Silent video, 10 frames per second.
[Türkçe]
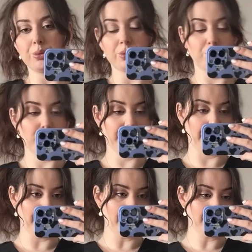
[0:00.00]
Bu
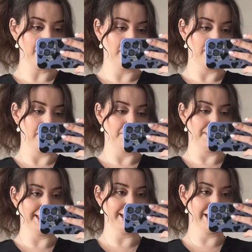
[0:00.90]
kemer
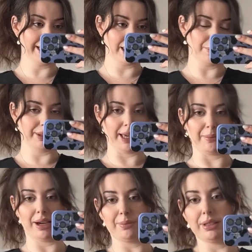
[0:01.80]
bir tık kısa bir
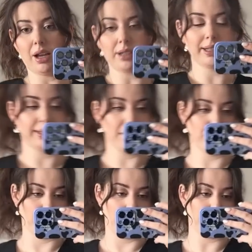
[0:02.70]
kemer. Ben arkadan
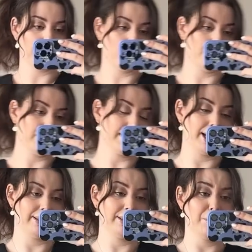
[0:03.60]
bunu yaptım. Normalde
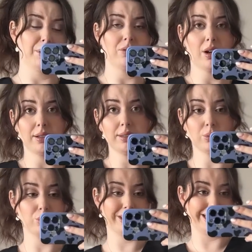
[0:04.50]
kendi kemeri vardı
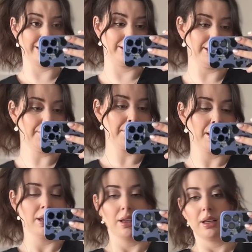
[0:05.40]
o kırıldı.
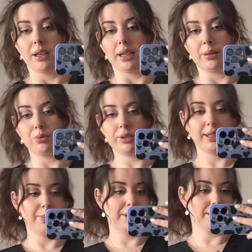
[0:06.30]
E, bu
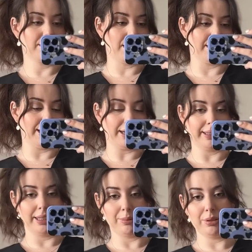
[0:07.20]
size bir tık daha dar
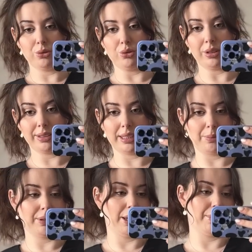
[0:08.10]
gelebilir. Çünkü kısa
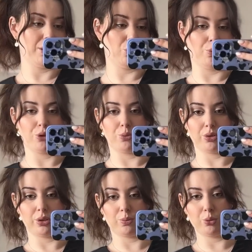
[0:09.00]
bir kemer koymuş.
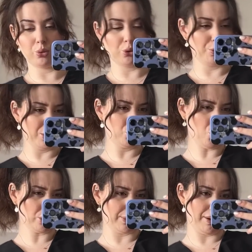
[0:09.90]
Bu, bu, kumaşı
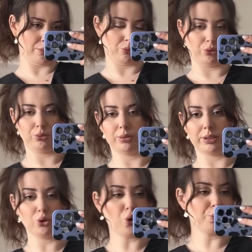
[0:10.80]
tok tamam mı bunun?
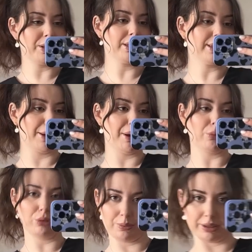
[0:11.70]
Tok bir kemer
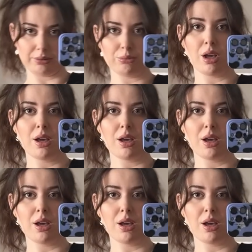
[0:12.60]
bulamadım.